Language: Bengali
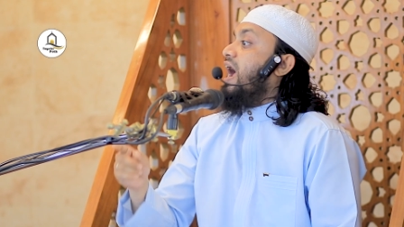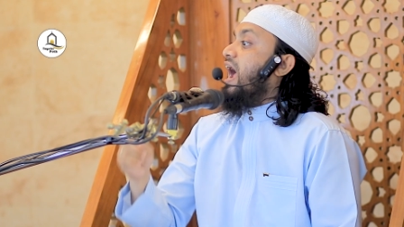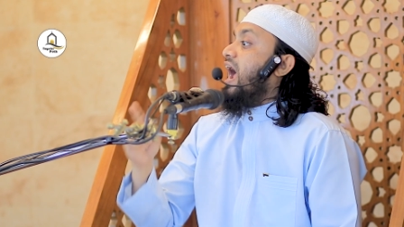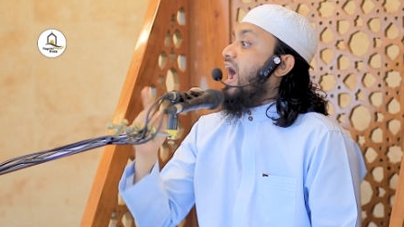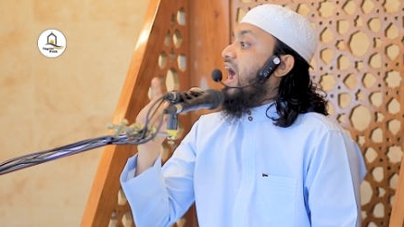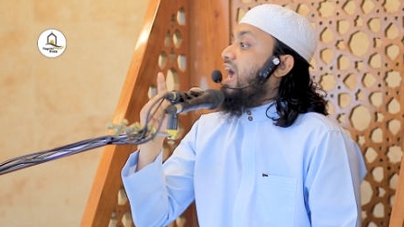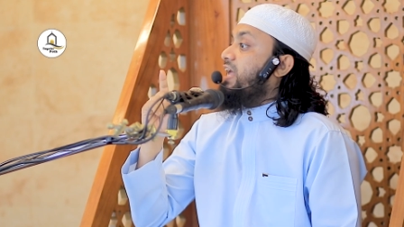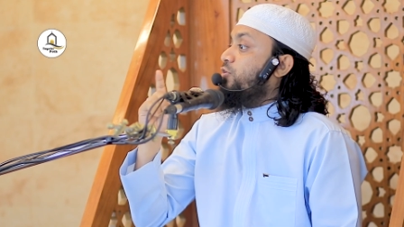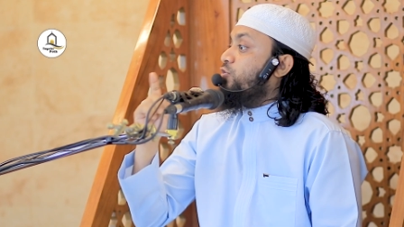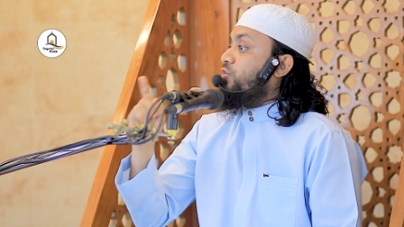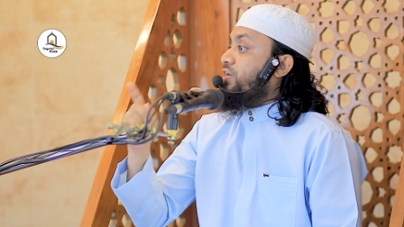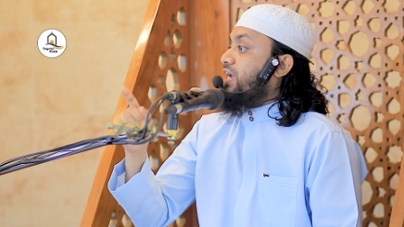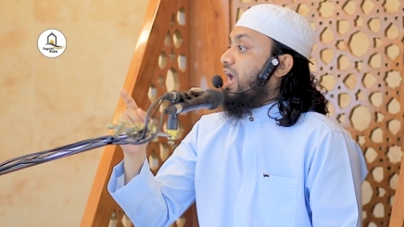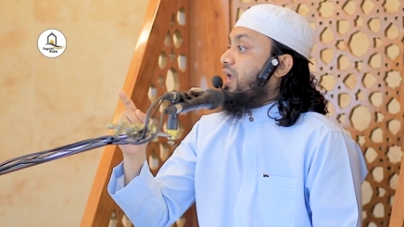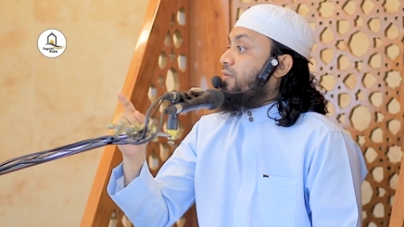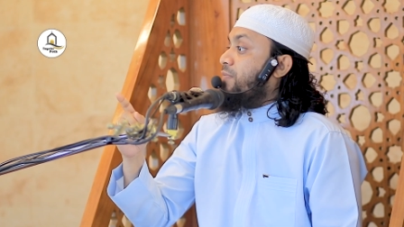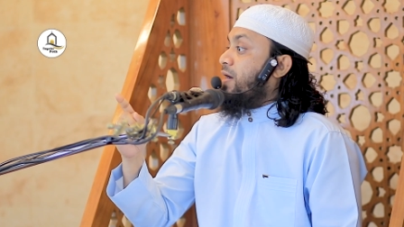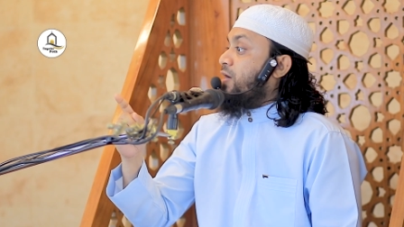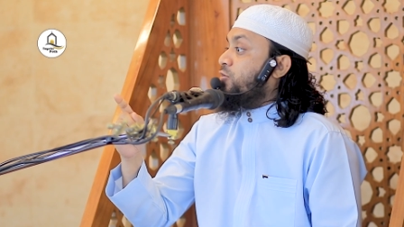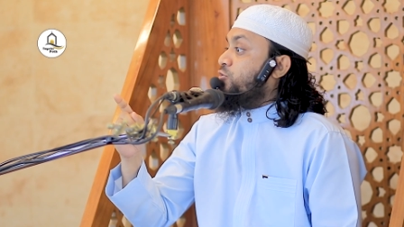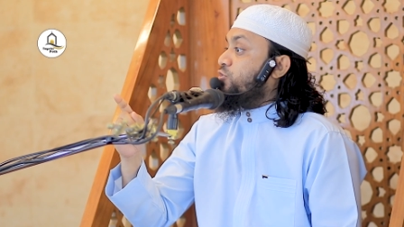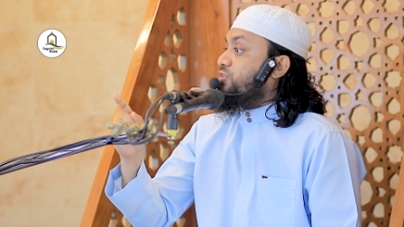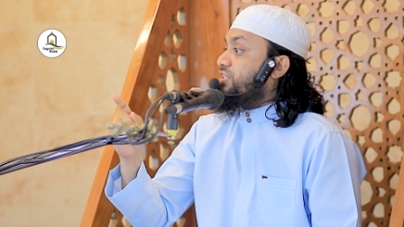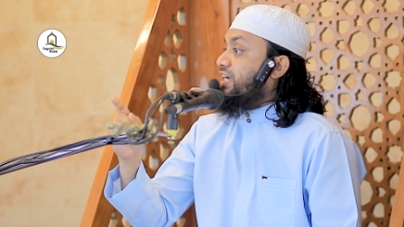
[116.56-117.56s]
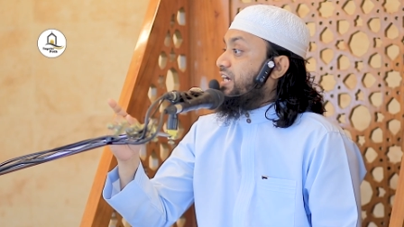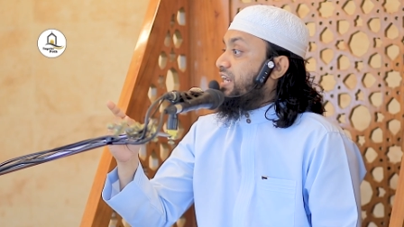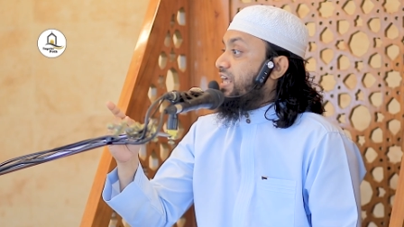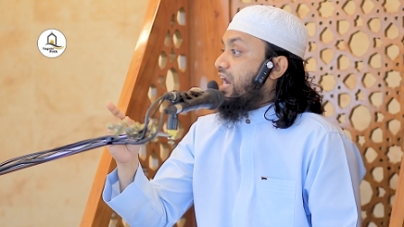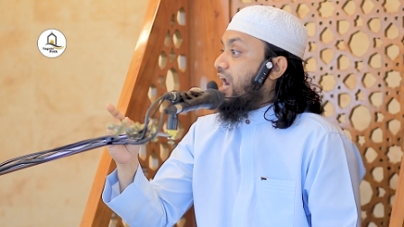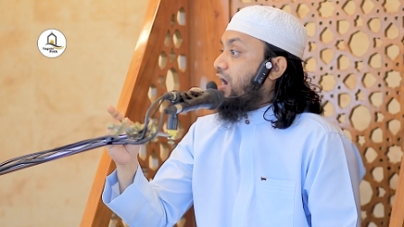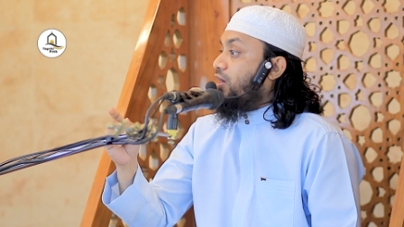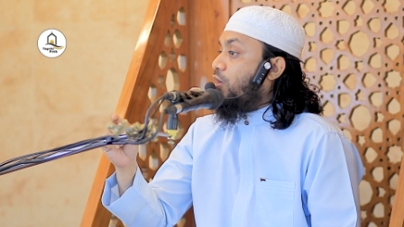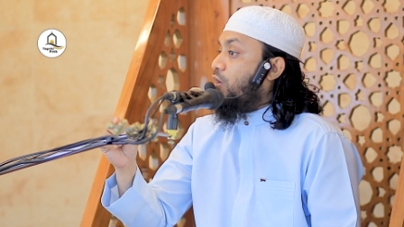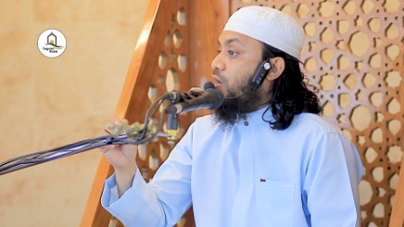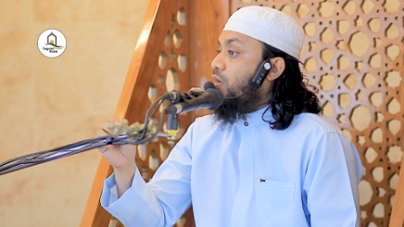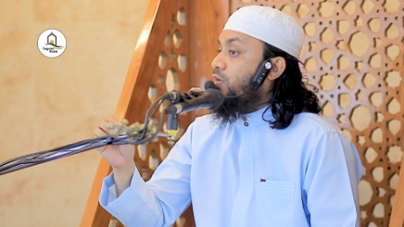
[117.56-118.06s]
এই দুনিয়ার মানুষ জেনে
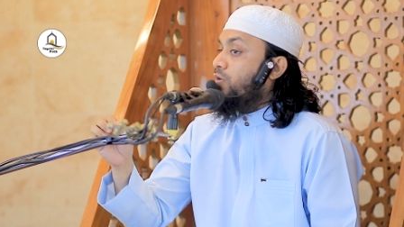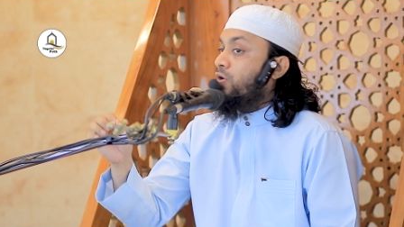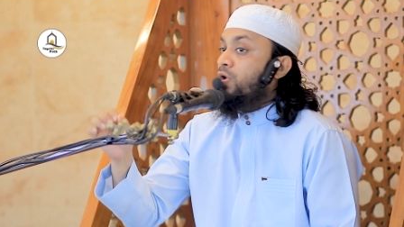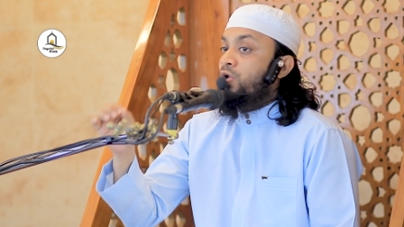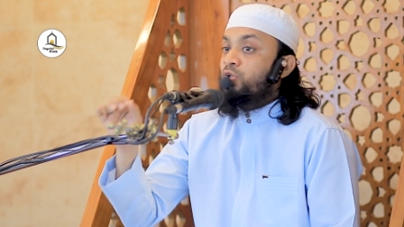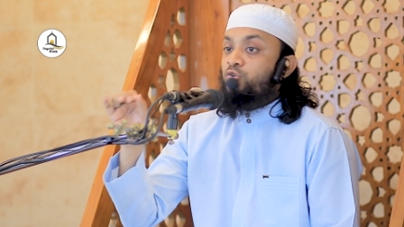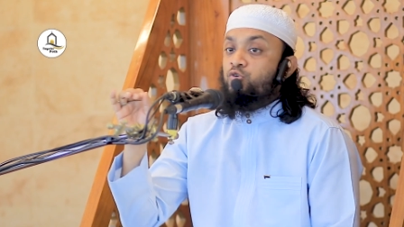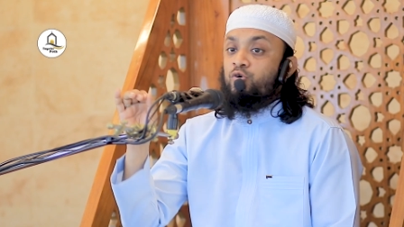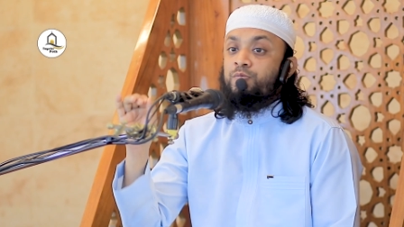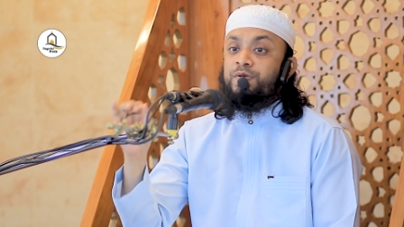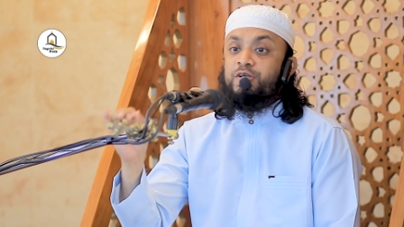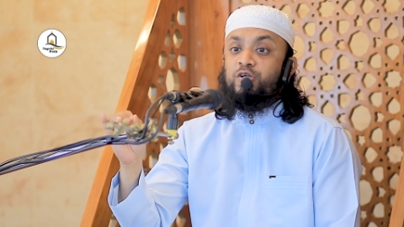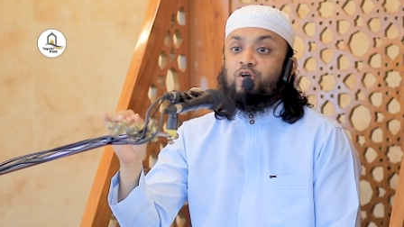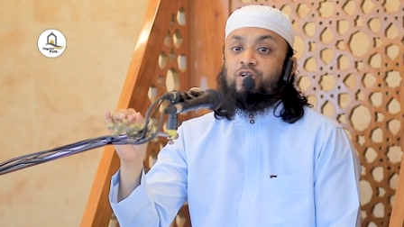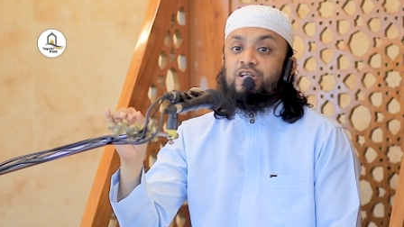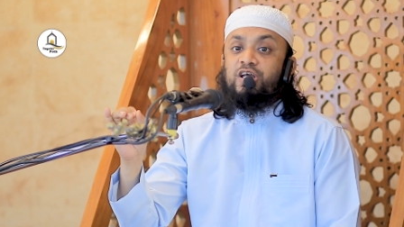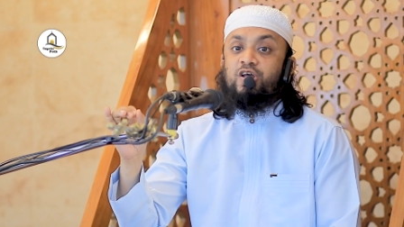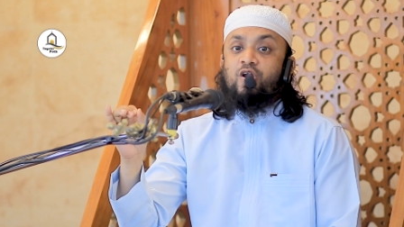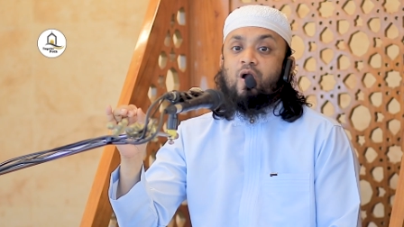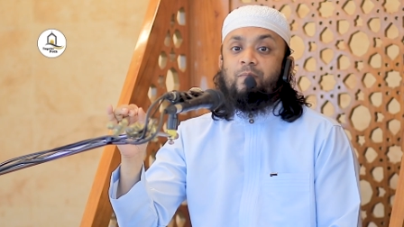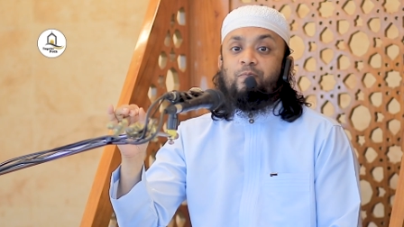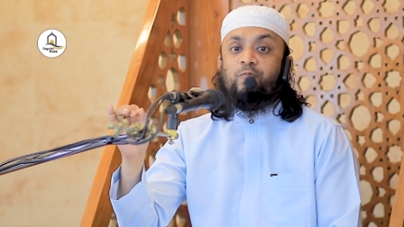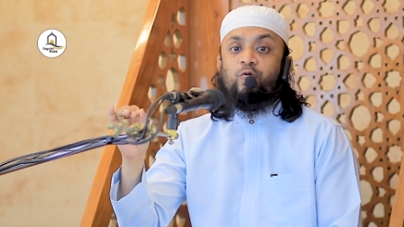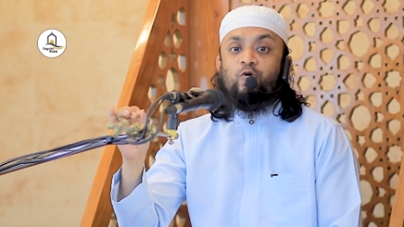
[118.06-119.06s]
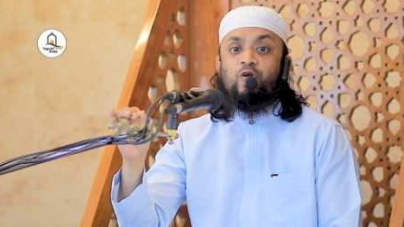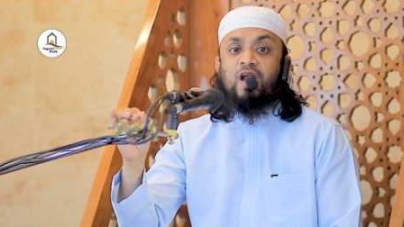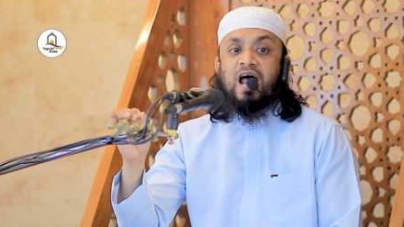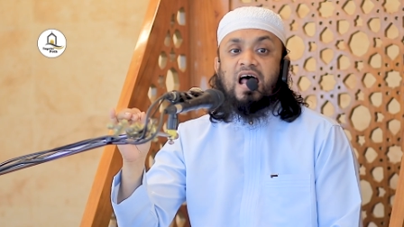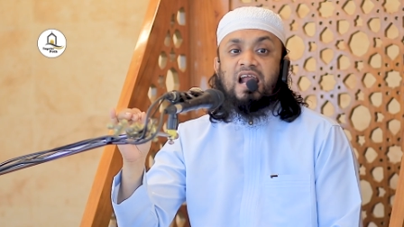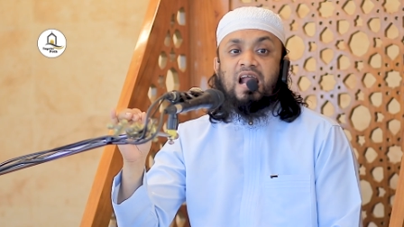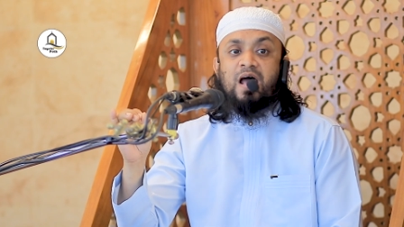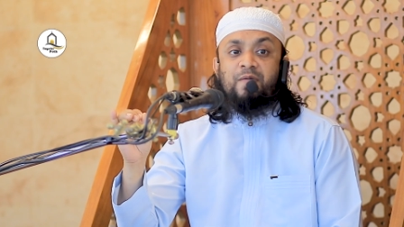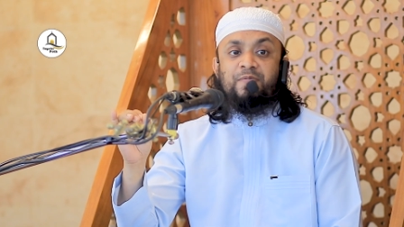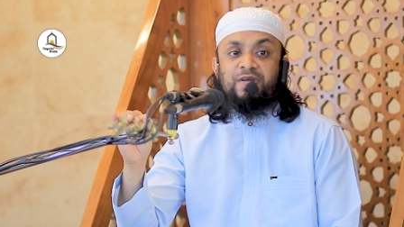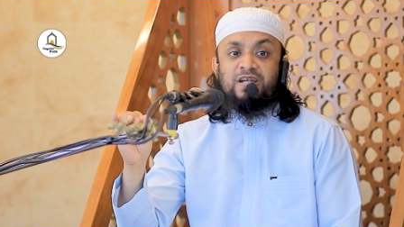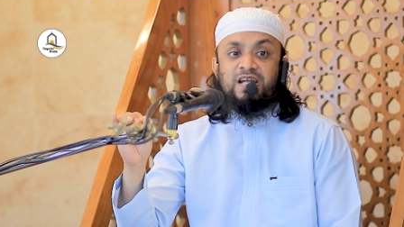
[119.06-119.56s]
রাখো তুমি যদি রব্বুল
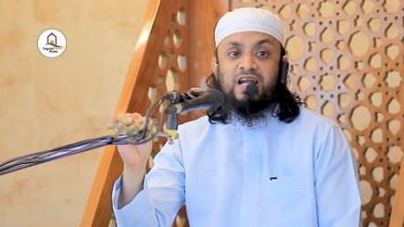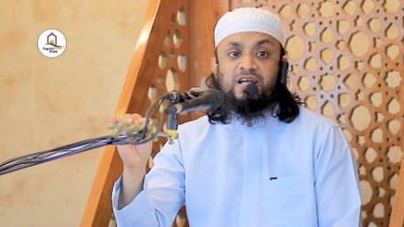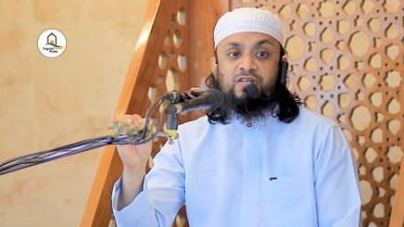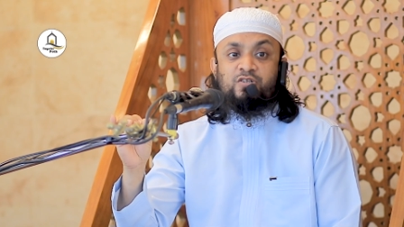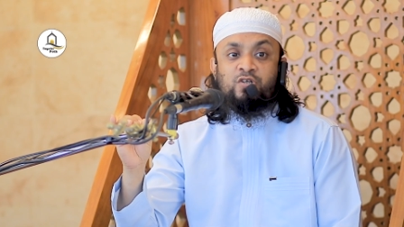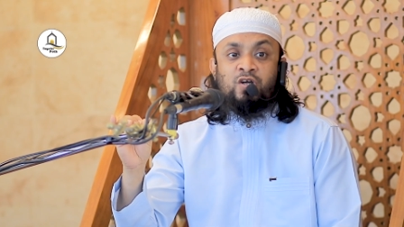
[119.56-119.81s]
আলামিনের